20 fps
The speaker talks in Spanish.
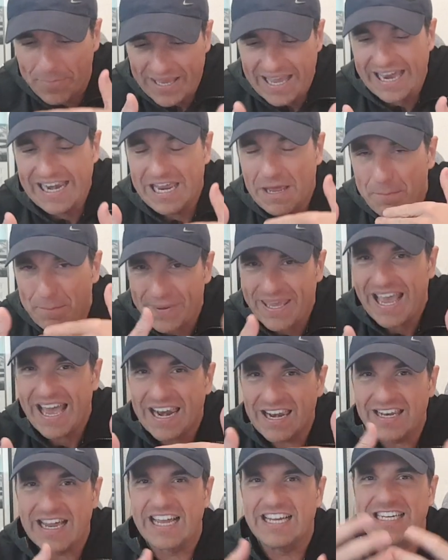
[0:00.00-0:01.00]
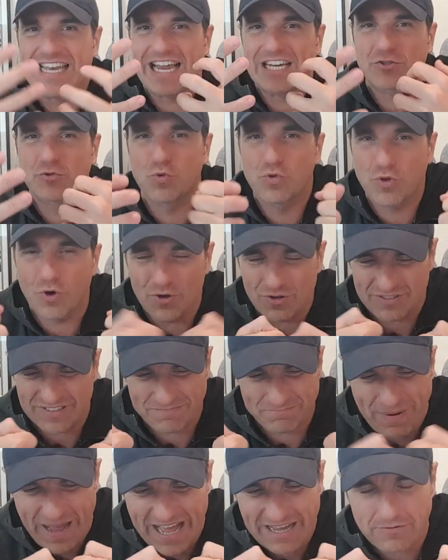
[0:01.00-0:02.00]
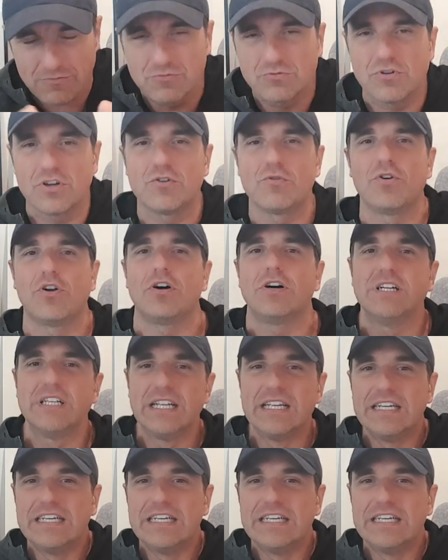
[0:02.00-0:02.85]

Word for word: piel y piel, ahí da sudor, pa, uno y uno,